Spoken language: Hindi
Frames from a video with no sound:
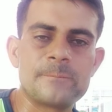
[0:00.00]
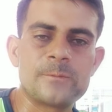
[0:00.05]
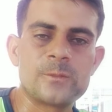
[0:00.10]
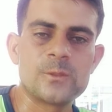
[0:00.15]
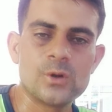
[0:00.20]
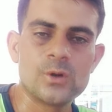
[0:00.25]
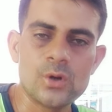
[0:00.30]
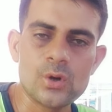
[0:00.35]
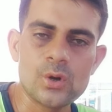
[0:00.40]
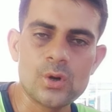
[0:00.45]

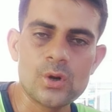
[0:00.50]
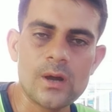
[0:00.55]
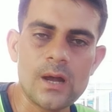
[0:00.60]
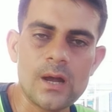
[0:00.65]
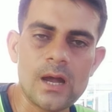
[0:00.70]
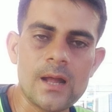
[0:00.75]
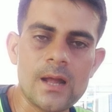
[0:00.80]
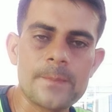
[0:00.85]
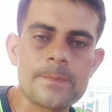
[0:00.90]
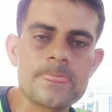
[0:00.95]
तो
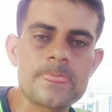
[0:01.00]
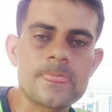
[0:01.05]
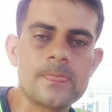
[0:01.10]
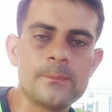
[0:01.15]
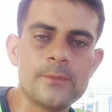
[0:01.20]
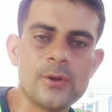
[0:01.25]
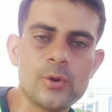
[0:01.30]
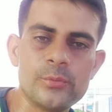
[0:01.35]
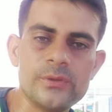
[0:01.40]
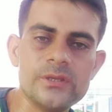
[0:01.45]

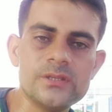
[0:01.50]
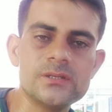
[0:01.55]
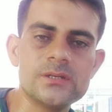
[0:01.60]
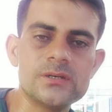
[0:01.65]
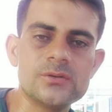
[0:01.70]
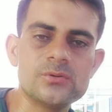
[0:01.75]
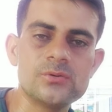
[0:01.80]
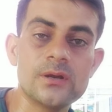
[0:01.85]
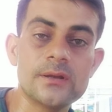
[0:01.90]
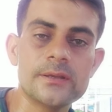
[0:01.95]
मैं उम्मीद
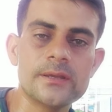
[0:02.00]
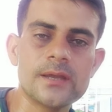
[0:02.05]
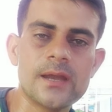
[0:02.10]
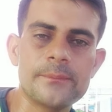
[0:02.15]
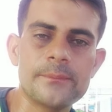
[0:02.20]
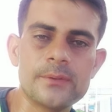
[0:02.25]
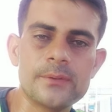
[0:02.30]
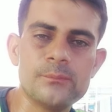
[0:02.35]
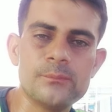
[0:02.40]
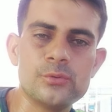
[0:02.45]
करूँगा कि
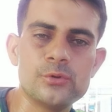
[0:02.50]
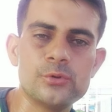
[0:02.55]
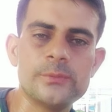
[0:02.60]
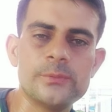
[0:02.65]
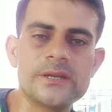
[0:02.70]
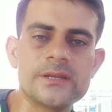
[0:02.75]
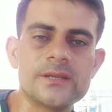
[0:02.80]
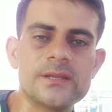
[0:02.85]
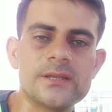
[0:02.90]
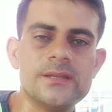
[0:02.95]
आप
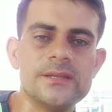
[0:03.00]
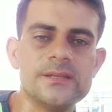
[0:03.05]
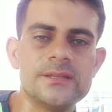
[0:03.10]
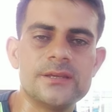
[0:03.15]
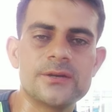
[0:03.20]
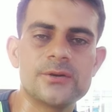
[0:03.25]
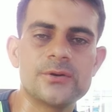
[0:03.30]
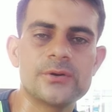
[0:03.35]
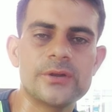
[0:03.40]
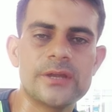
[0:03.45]
इम्प्रूवमेंट के लिए
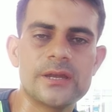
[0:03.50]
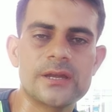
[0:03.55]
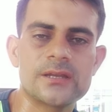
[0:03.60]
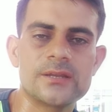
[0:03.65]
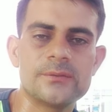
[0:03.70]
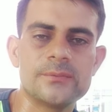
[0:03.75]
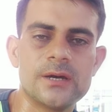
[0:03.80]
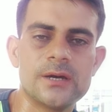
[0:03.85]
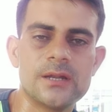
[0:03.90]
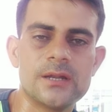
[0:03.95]
देखोगे
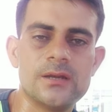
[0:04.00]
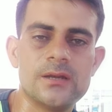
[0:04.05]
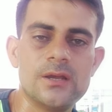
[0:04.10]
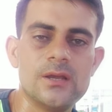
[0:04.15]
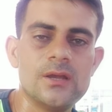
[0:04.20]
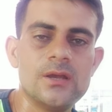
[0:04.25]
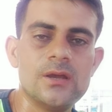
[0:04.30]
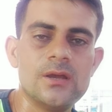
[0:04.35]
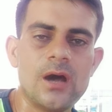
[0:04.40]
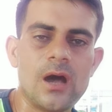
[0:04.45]
अगली बार
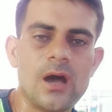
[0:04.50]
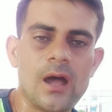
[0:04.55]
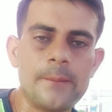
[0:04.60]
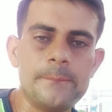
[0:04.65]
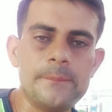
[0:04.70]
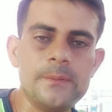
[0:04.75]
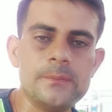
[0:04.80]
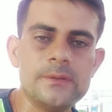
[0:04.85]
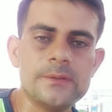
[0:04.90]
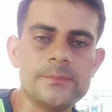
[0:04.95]

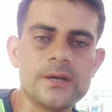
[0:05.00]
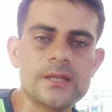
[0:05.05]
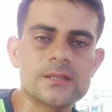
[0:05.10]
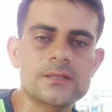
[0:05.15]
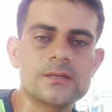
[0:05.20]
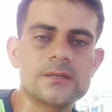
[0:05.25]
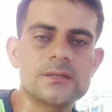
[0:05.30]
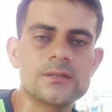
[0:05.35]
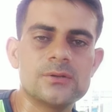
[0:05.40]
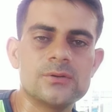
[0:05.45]
अभी मैं
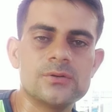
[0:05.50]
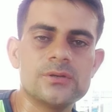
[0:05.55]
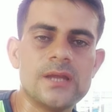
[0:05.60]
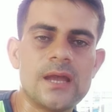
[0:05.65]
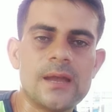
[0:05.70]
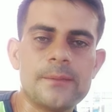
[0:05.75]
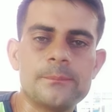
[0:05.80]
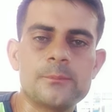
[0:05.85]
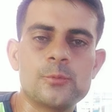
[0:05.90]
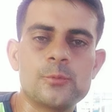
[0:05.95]
बात कर रहा हूँ कि
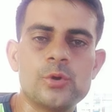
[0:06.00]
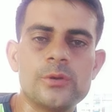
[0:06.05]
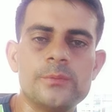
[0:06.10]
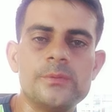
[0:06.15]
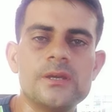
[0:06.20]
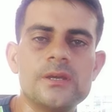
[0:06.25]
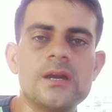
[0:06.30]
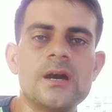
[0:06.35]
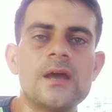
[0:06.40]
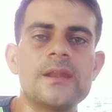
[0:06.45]
आप कोई
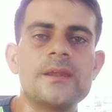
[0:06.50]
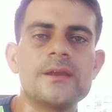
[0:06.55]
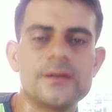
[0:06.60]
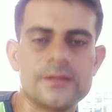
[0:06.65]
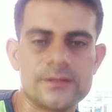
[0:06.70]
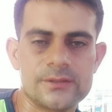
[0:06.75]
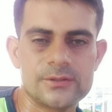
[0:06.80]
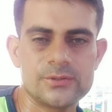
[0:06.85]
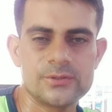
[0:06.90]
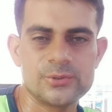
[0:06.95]
भी कार्य
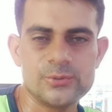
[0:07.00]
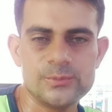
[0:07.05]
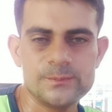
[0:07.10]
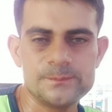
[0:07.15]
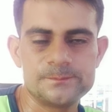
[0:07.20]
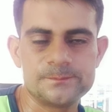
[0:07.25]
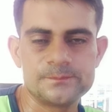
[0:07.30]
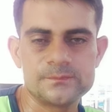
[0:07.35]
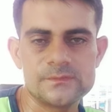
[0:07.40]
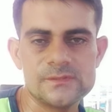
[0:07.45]
करते हो
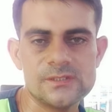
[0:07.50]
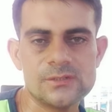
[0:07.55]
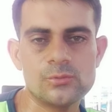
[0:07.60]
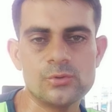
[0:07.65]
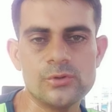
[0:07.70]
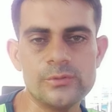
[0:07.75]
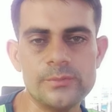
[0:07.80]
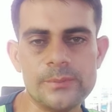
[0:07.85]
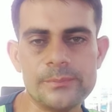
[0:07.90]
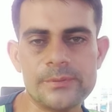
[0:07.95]
जब
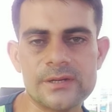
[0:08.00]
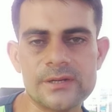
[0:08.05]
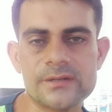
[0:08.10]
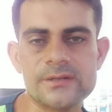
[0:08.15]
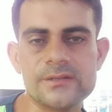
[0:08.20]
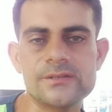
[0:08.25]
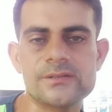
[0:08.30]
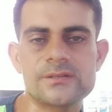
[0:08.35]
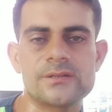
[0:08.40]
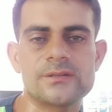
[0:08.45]
कोई भी
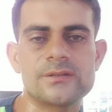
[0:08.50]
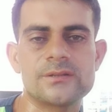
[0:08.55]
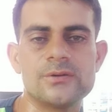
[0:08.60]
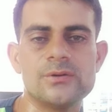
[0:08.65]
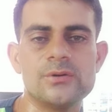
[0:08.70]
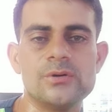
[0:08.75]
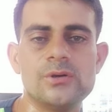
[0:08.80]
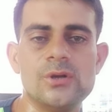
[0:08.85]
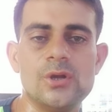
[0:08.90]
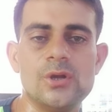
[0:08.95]
प्रैक्टिस करते हो